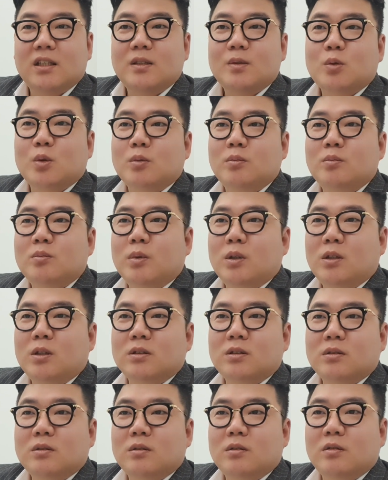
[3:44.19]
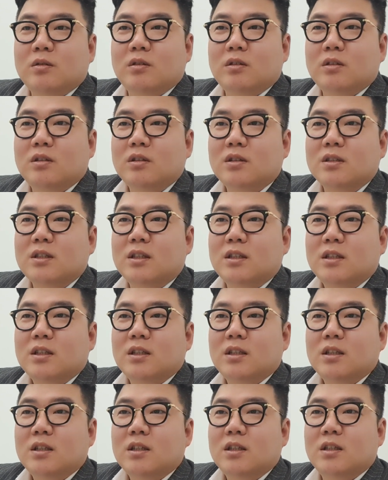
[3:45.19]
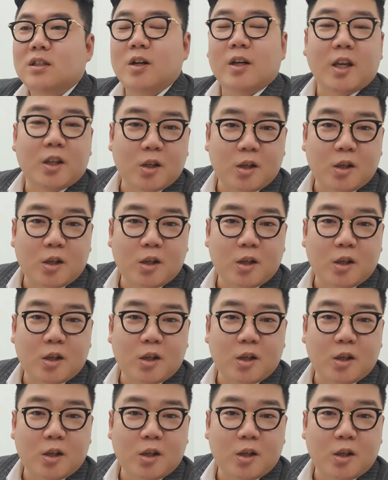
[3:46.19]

좀 뭐 그렇게